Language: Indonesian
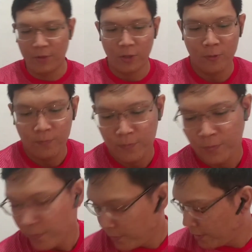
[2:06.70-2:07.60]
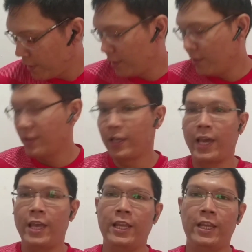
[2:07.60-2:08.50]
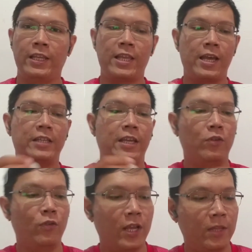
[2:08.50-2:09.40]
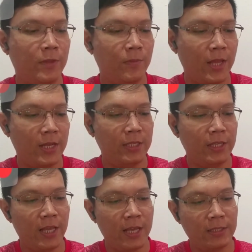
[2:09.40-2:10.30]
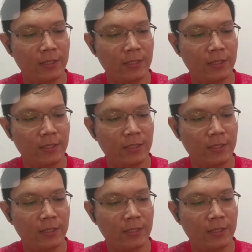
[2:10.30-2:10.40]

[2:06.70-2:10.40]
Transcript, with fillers: Minton. Oke, nih kita gesek dulu ya teman-teman ya di sini ya.